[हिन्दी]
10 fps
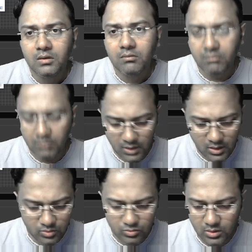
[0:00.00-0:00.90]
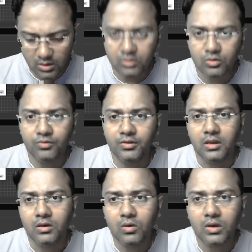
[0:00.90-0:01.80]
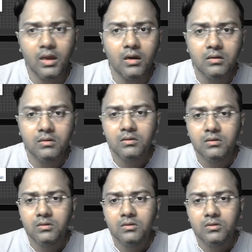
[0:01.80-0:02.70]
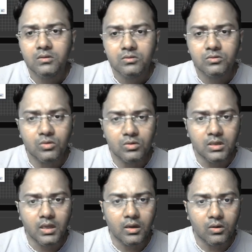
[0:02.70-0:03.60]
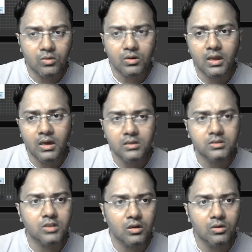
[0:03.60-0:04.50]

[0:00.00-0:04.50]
मेनू कंट्रोल वी हो गया तो ये हो गया चलो